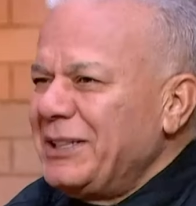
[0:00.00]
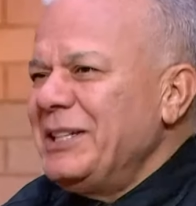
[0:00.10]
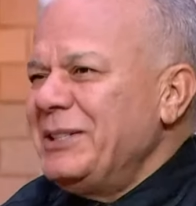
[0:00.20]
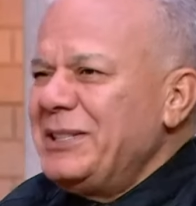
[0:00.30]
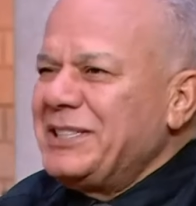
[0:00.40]

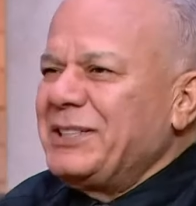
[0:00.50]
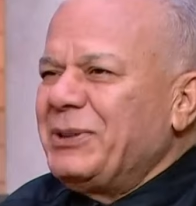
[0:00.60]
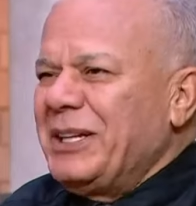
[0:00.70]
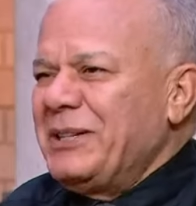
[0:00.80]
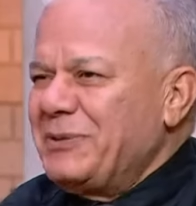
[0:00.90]
كان لسه
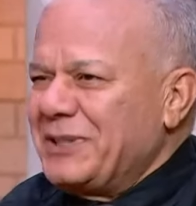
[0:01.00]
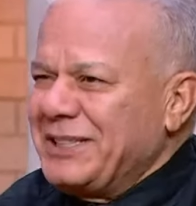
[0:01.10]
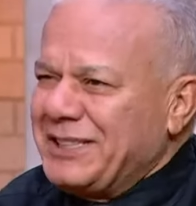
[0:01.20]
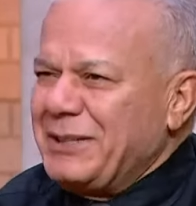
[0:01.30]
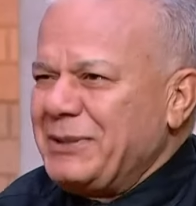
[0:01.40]
قريب
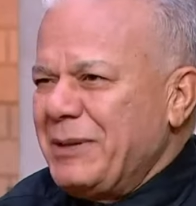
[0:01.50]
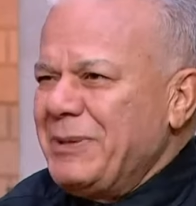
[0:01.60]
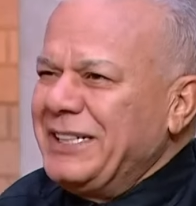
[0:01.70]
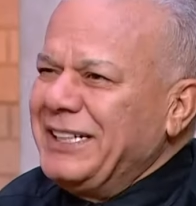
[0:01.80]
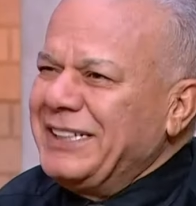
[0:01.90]
في التمرينات